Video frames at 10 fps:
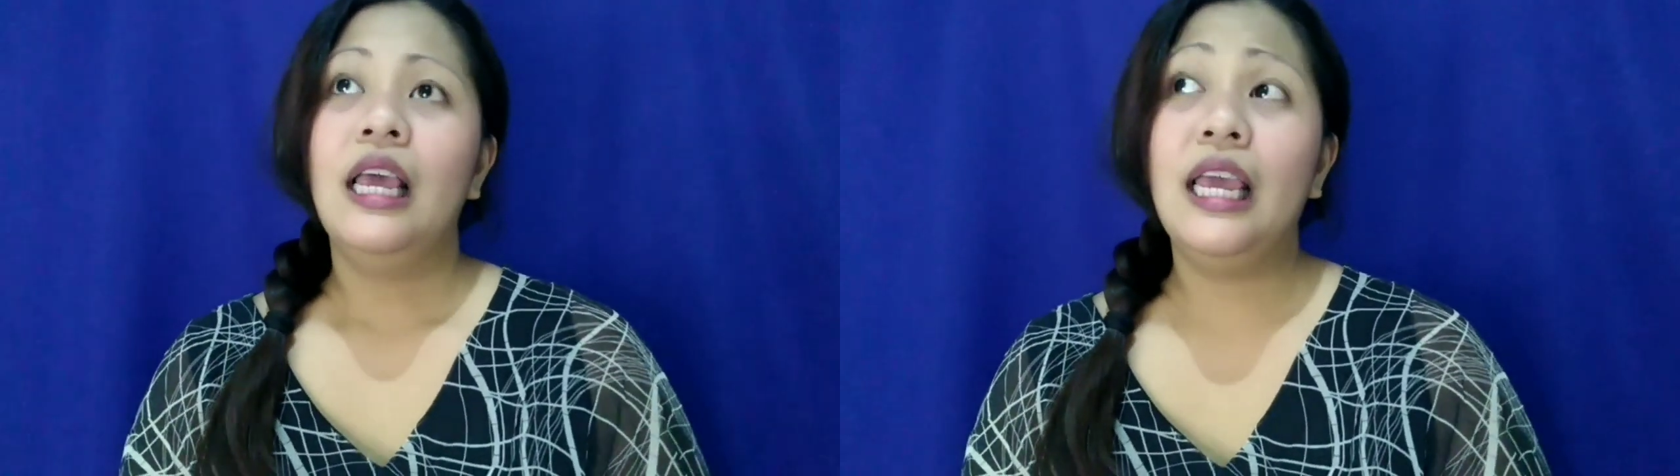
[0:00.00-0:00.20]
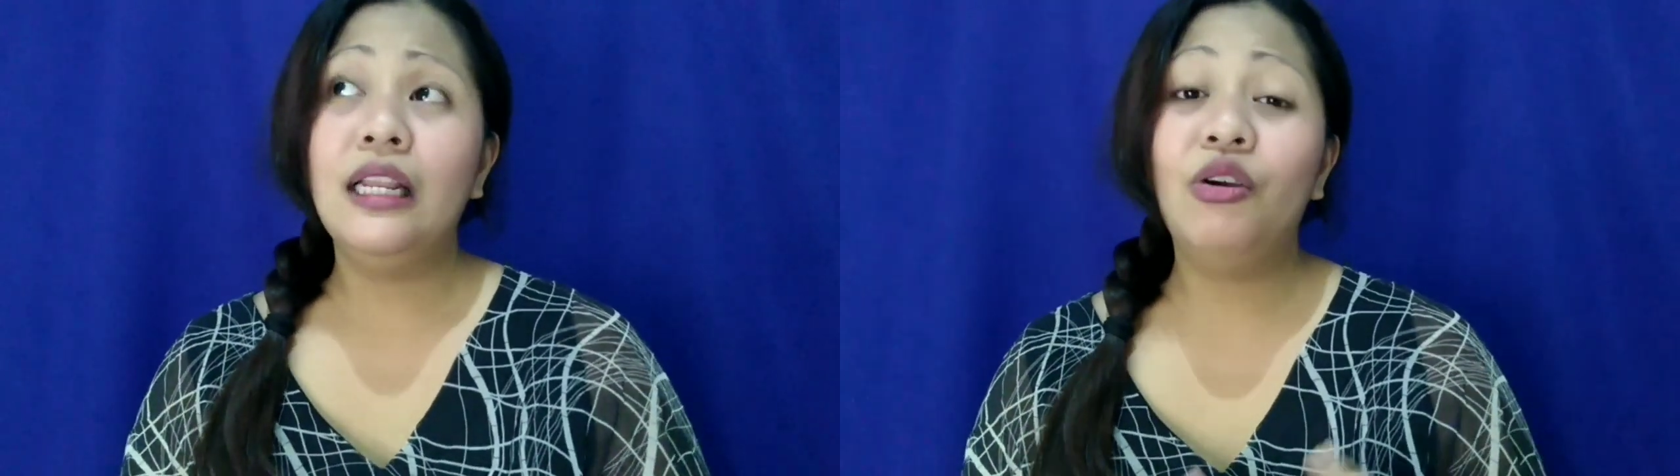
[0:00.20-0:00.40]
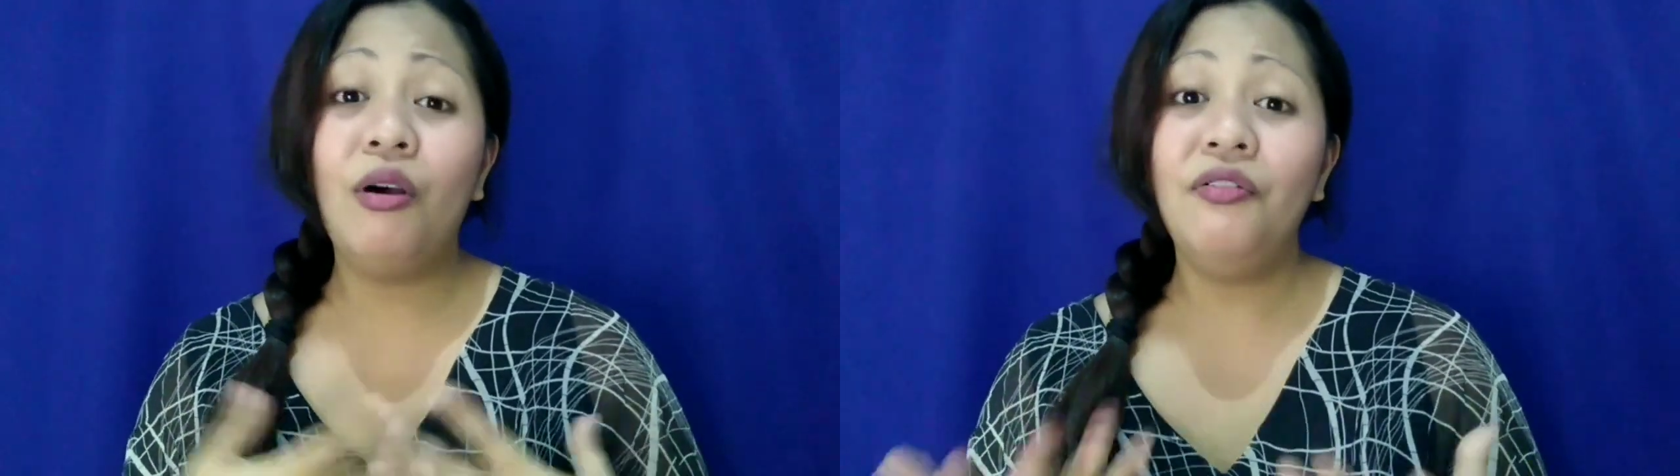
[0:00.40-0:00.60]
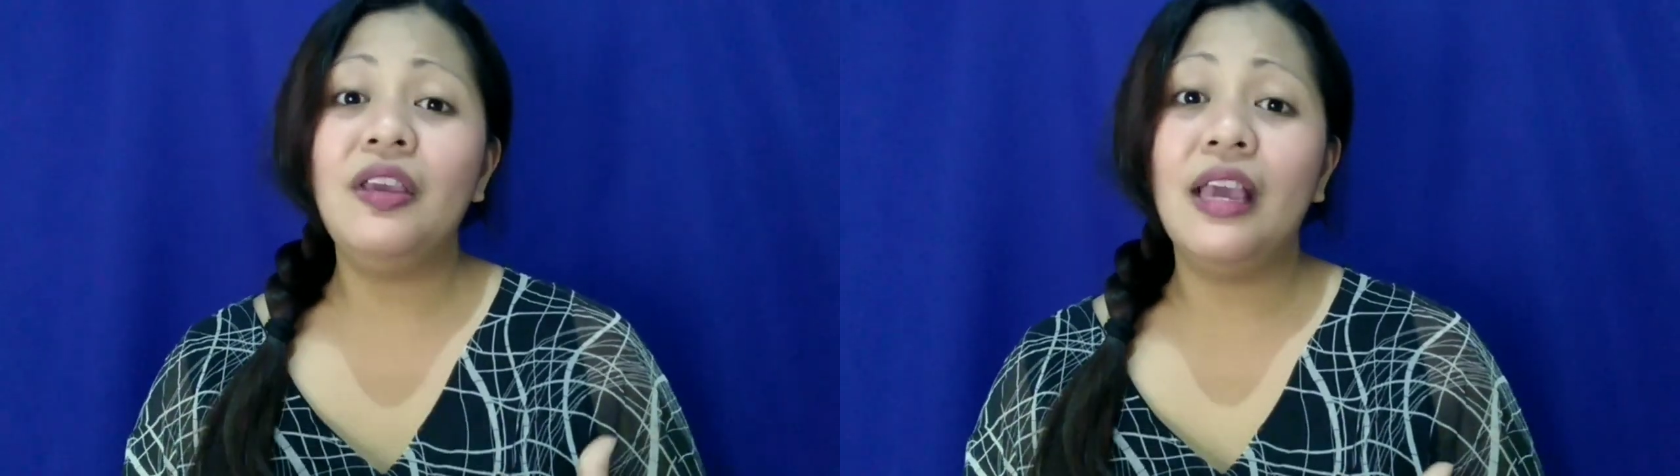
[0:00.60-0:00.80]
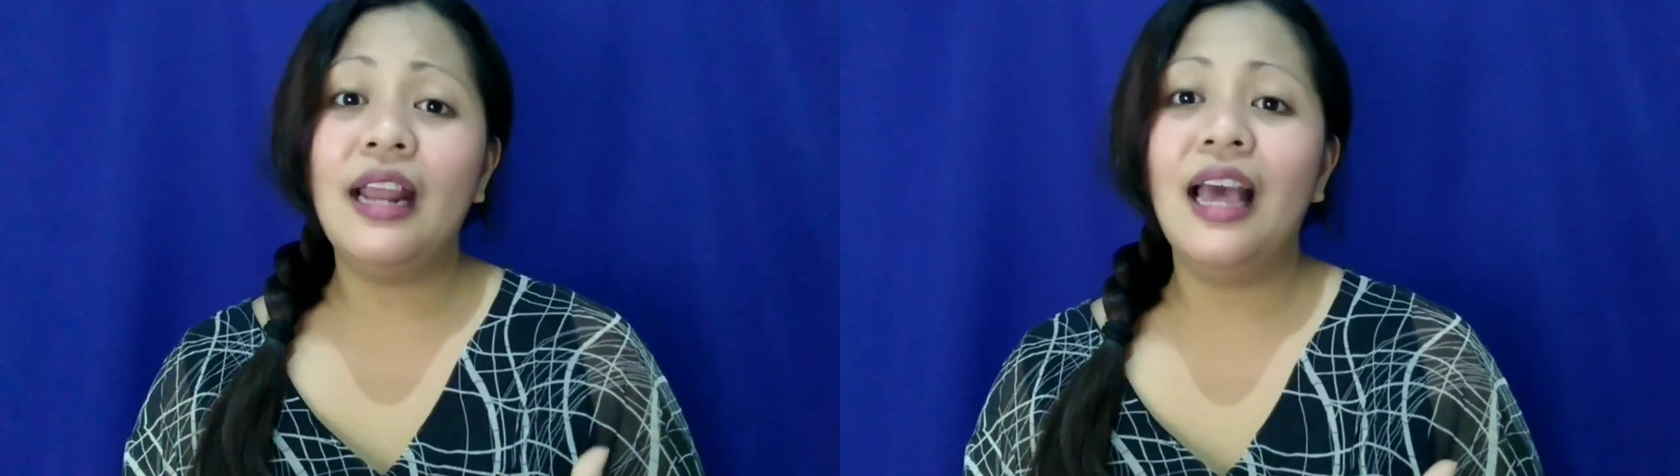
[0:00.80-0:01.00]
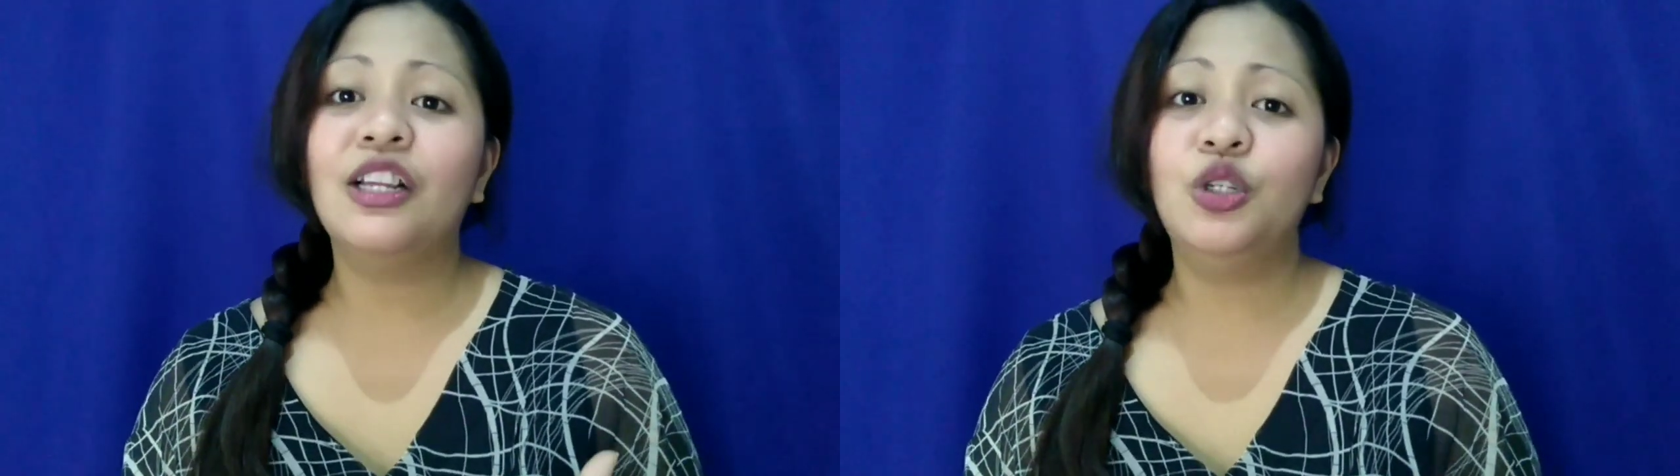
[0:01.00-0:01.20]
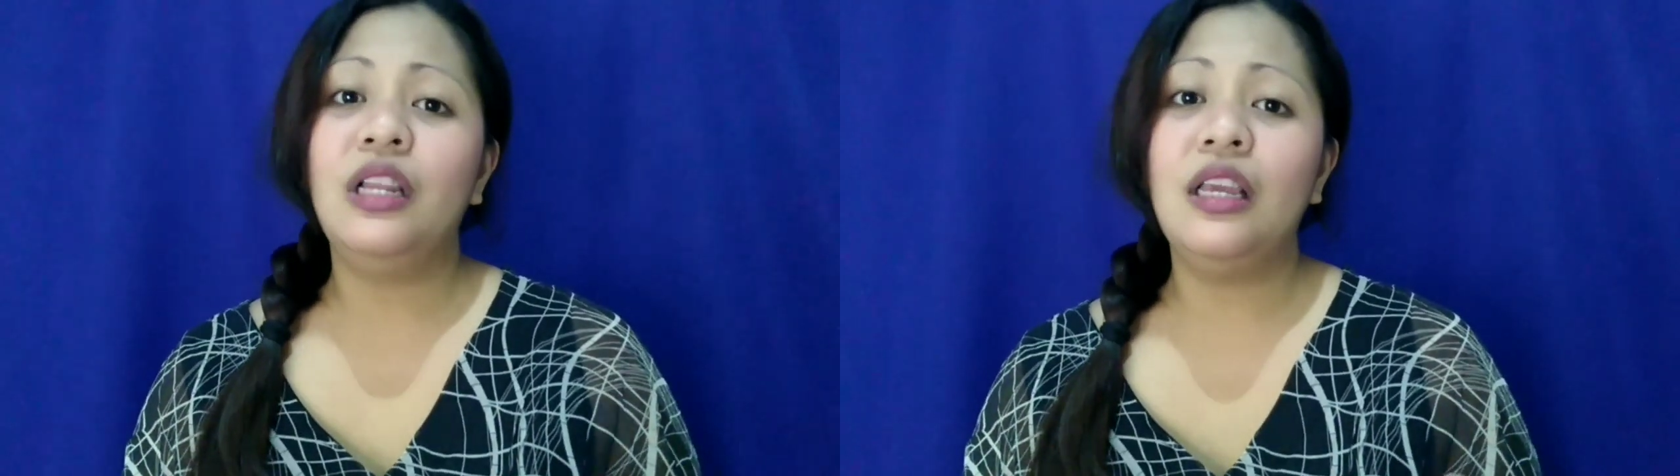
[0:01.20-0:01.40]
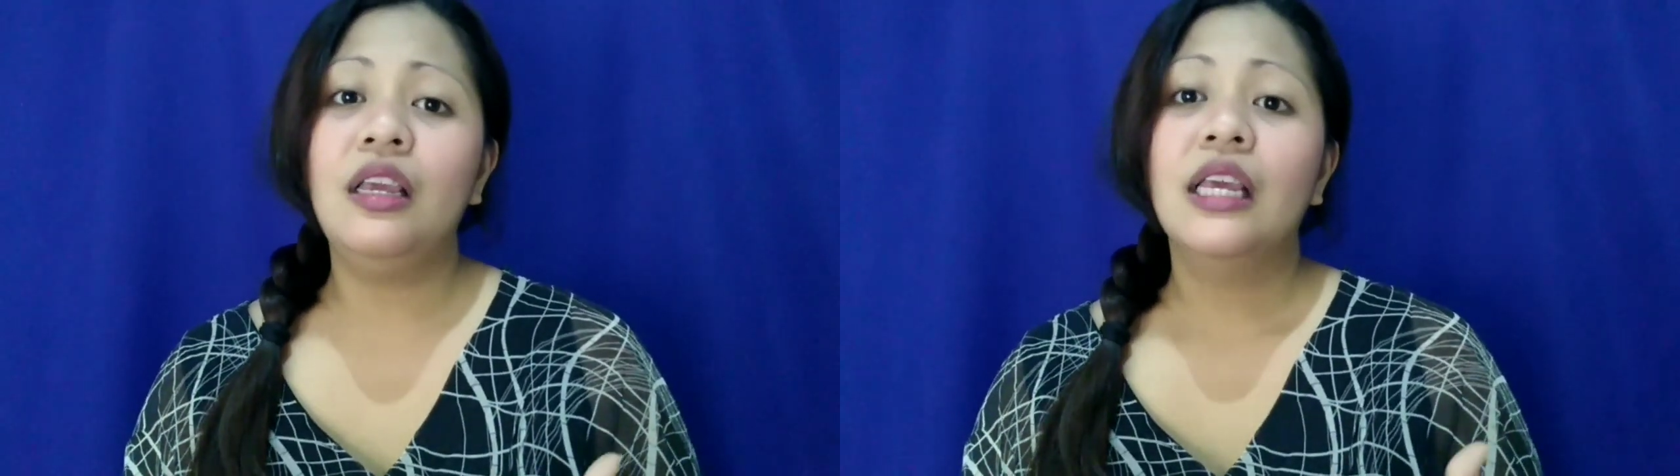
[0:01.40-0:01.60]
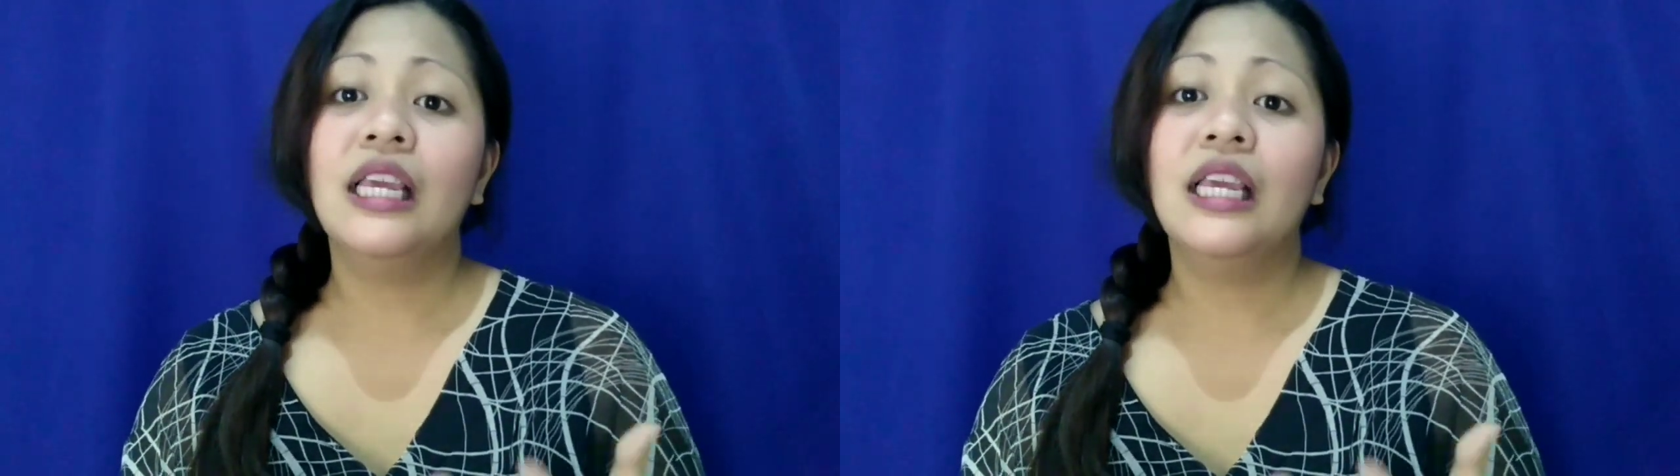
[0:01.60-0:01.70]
And coffee can actually